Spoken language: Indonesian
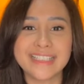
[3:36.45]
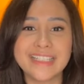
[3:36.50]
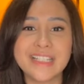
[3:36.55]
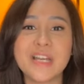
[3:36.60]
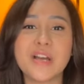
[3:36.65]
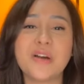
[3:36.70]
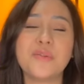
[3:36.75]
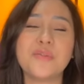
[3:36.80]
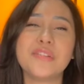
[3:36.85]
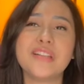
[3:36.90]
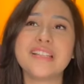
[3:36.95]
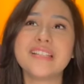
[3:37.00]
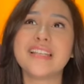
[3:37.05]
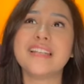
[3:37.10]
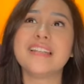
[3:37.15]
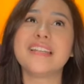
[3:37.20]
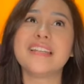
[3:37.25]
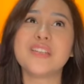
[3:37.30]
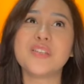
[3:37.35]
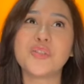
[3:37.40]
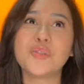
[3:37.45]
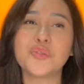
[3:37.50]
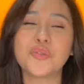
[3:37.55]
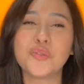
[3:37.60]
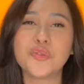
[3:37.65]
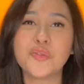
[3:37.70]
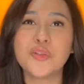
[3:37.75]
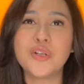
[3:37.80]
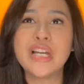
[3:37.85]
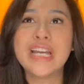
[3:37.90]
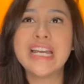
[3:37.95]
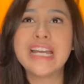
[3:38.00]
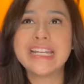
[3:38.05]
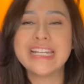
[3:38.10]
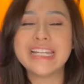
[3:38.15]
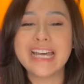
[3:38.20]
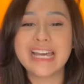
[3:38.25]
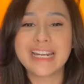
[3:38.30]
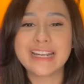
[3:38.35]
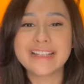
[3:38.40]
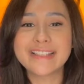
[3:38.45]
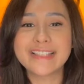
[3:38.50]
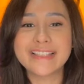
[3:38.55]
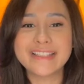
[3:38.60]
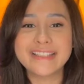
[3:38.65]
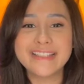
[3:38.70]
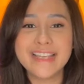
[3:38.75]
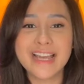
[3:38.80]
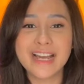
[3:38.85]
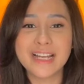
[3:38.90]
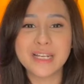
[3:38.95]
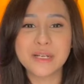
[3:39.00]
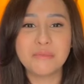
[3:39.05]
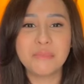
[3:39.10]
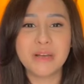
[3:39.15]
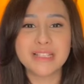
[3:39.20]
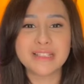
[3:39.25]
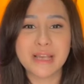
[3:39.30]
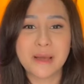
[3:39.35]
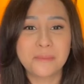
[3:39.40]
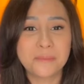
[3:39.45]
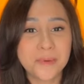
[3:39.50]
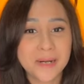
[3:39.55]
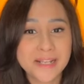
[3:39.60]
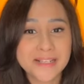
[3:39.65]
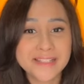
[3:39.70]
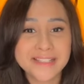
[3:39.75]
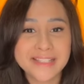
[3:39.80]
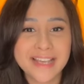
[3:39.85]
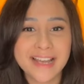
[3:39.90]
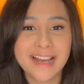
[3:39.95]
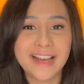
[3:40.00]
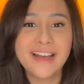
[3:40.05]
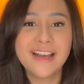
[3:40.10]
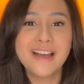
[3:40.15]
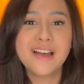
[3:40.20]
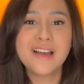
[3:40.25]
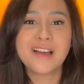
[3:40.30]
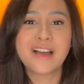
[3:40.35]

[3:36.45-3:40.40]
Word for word: Ini yang udah jadi isu dari sejak debat capres ya.